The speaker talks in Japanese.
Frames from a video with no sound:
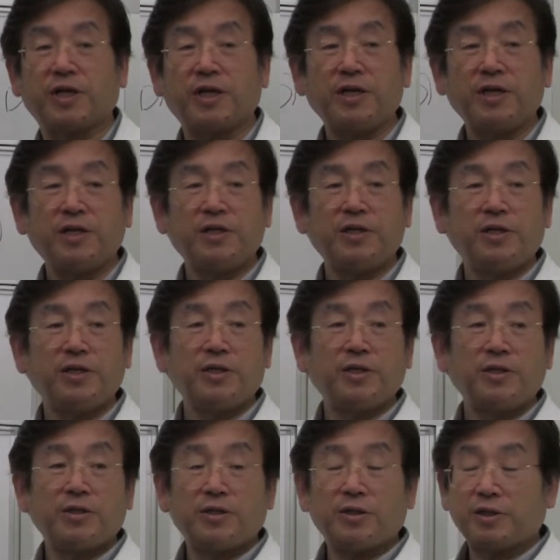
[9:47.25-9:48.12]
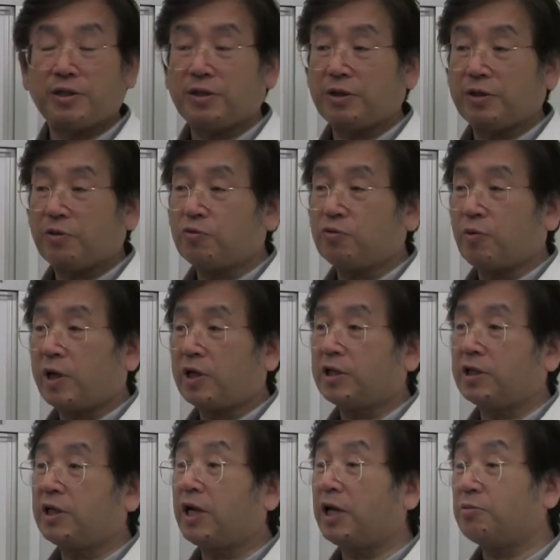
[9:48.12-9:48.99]
んで、えー、よく分
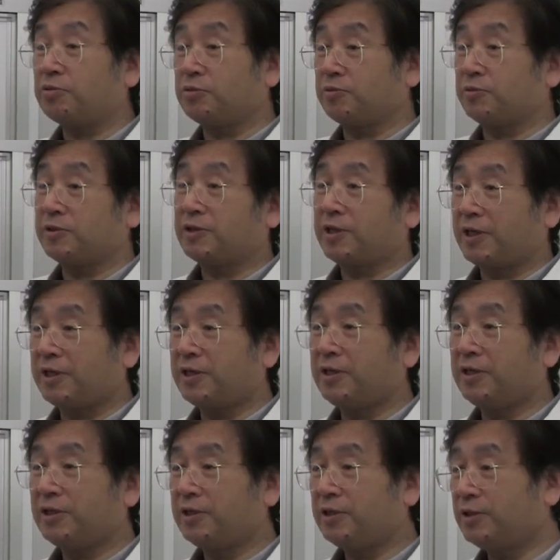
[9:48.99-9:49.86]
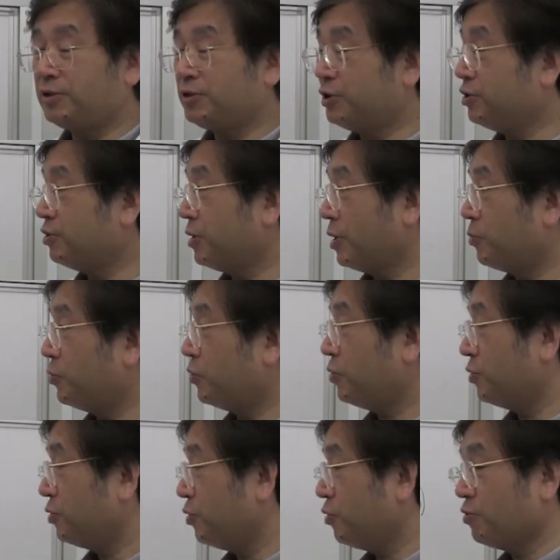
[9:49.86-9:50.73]
かってない部分で実は
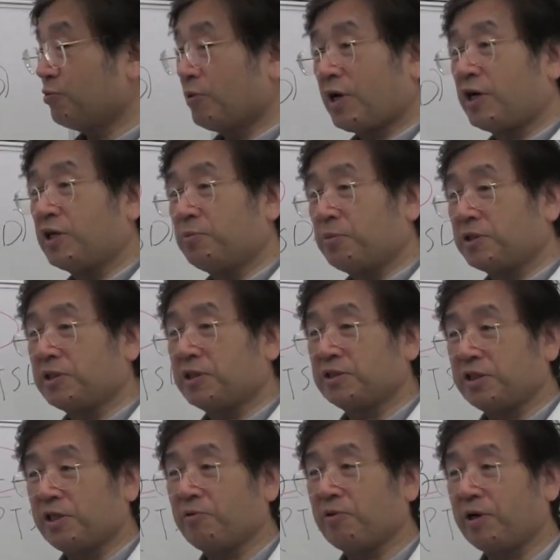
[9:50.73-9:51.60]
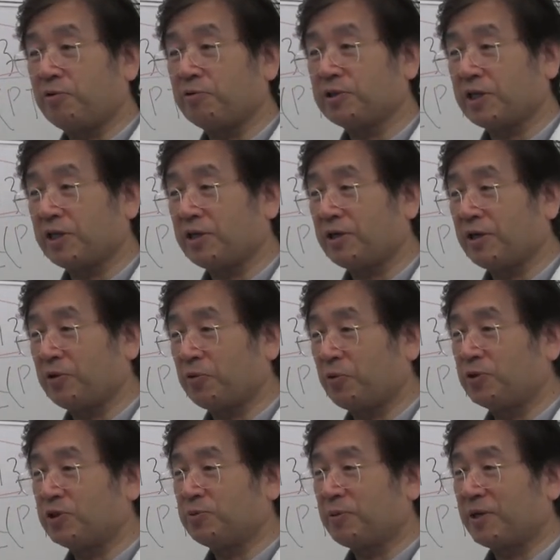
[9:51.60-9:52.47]
もうよく分かりませんではおさあ
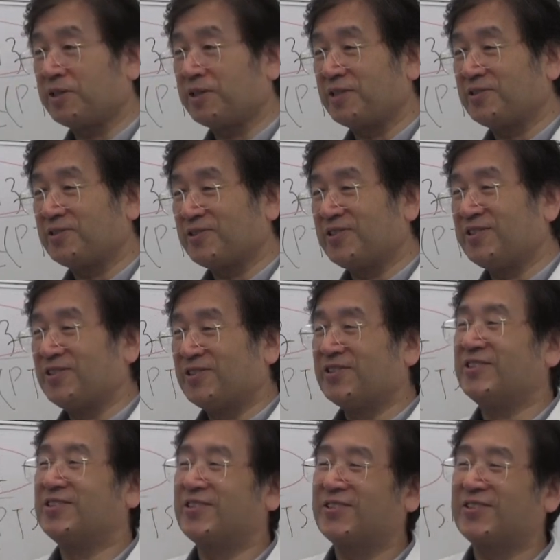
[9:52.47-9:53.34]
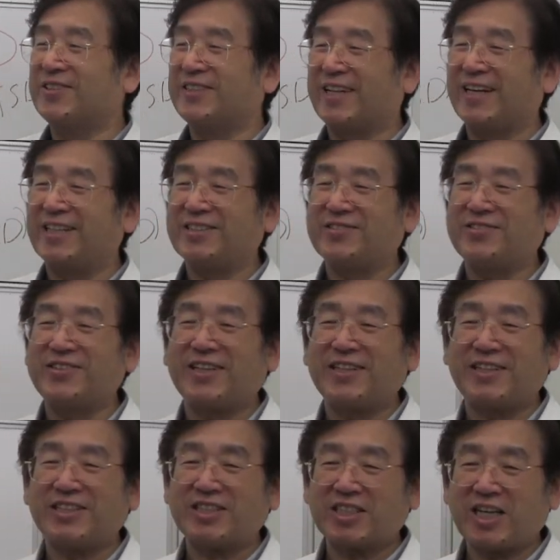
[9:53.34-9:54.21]
のおしまいですということになりそう
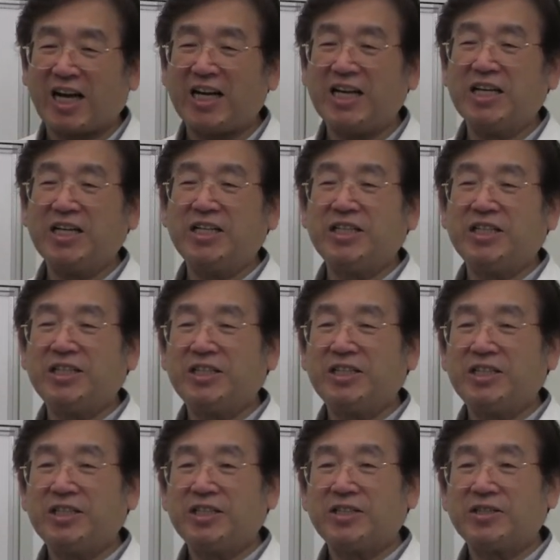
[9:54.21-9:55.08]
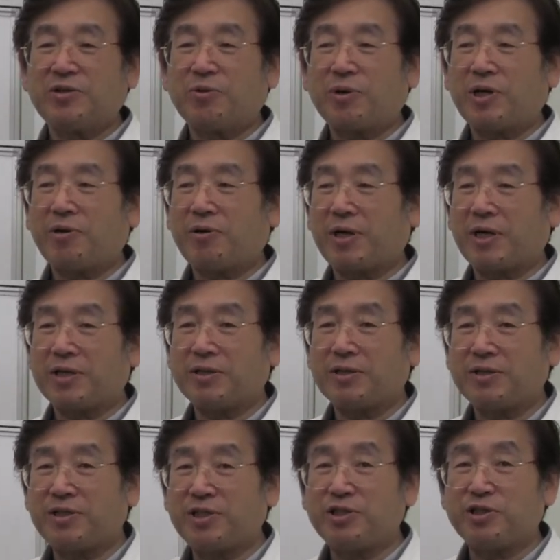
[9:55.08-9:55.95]
なんですがここからは
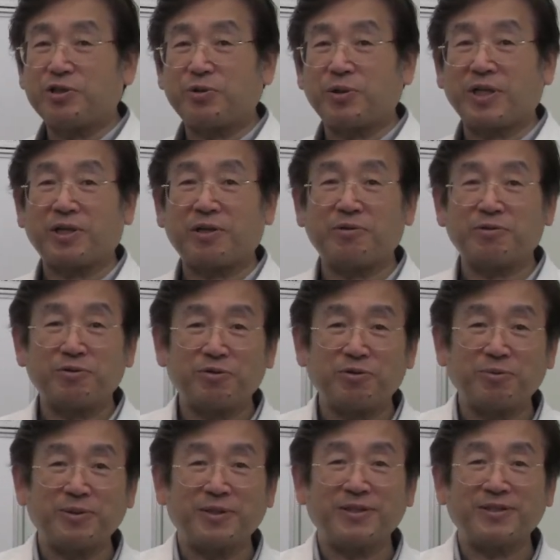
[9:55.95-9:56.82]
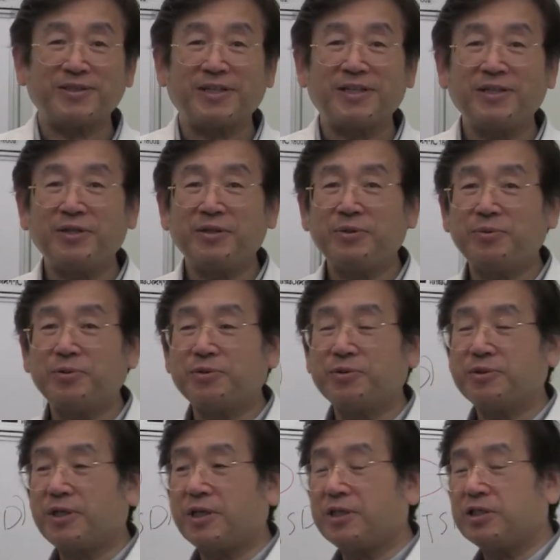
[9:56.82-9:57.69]
臨床をやってる強みですね
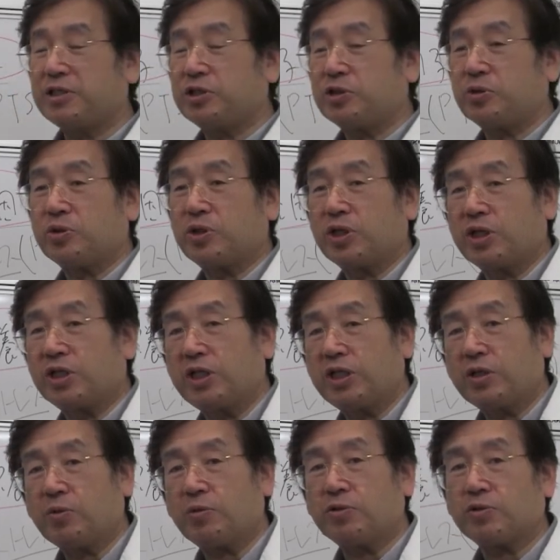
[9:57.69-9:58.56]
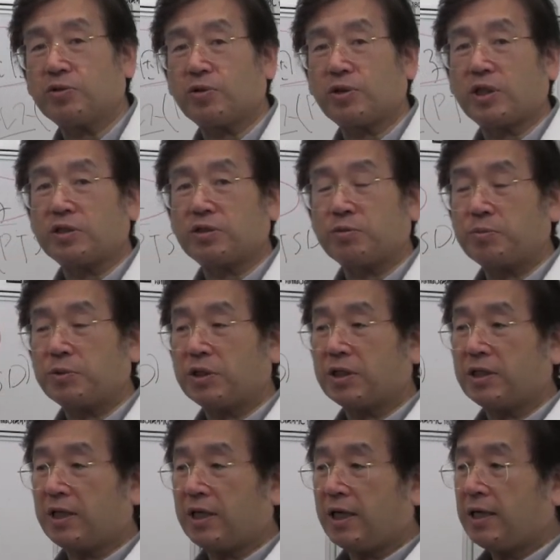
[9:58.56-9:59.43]
僕は臨床的にこういう人たちを見
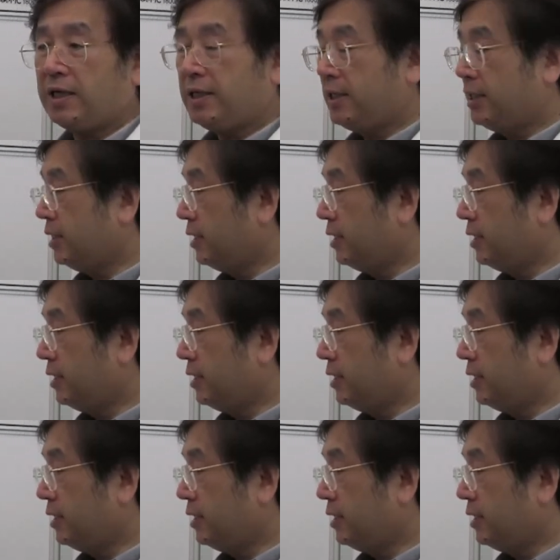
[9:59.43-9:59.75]
てて